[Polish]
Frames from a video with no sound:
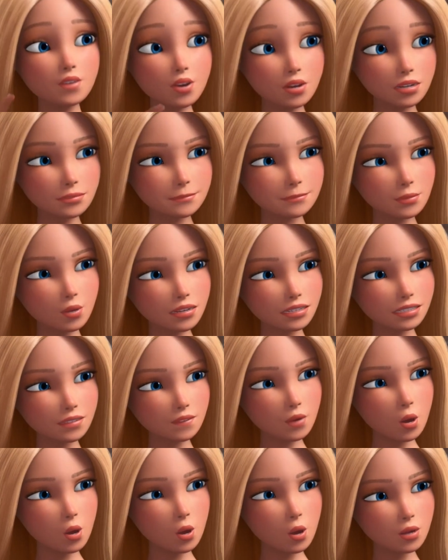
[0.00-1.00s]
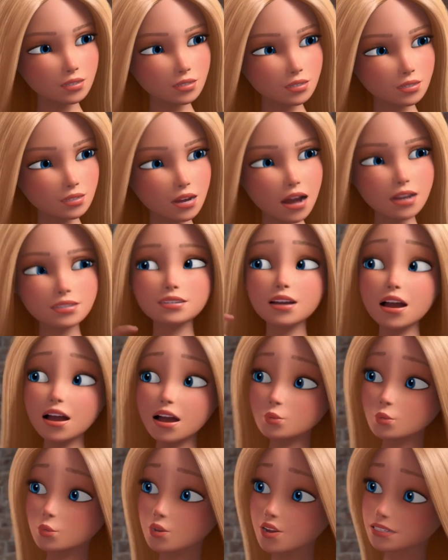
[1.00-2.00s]
Telefon Brooklyn, a
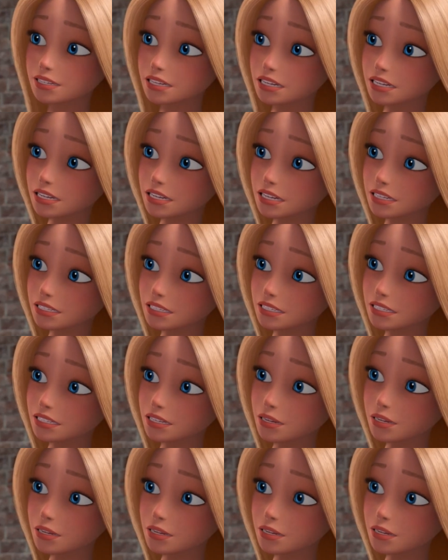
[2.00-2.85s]
teraz twoje klucze.